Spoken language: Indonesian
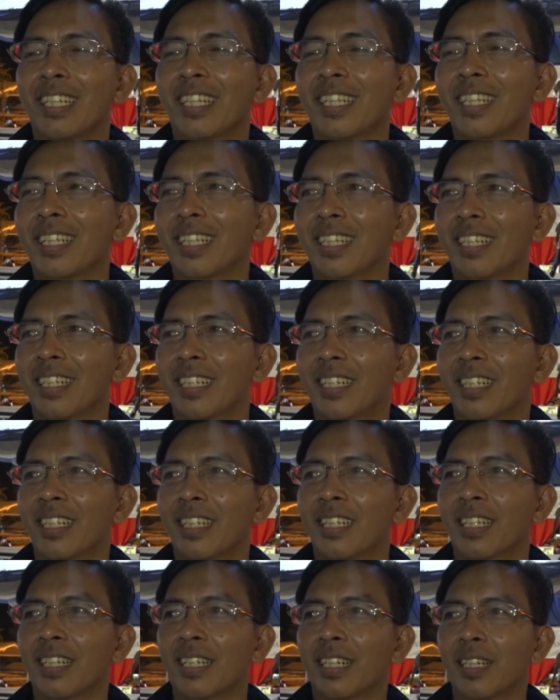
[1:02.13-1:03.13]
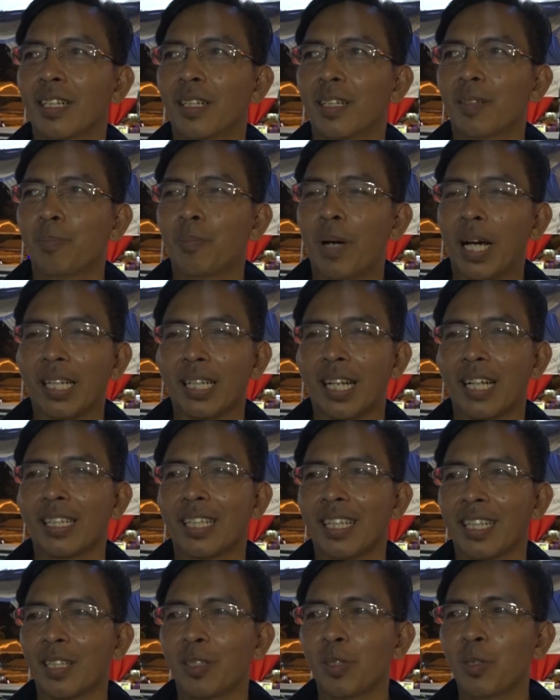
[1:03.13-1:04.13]
Jadi uh,
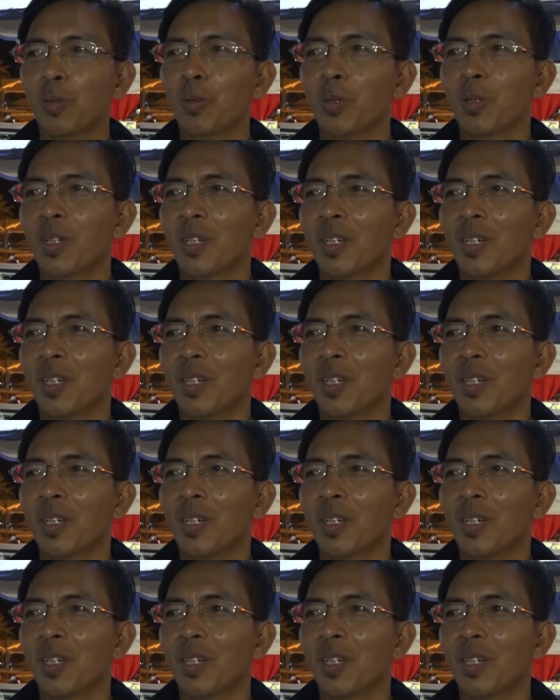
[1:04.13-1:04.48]
maknanya itu